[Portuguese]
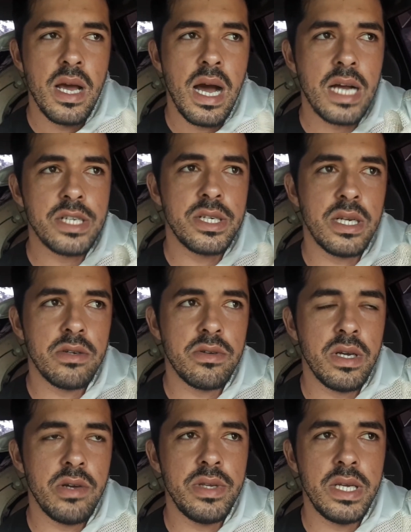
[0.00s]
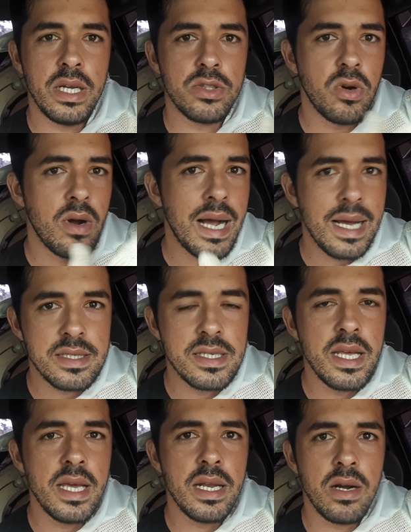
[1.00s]
achando que eu ia trocar
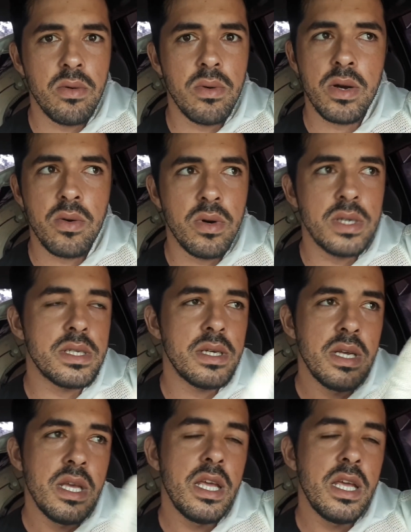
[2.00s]
cera, alguma coisa,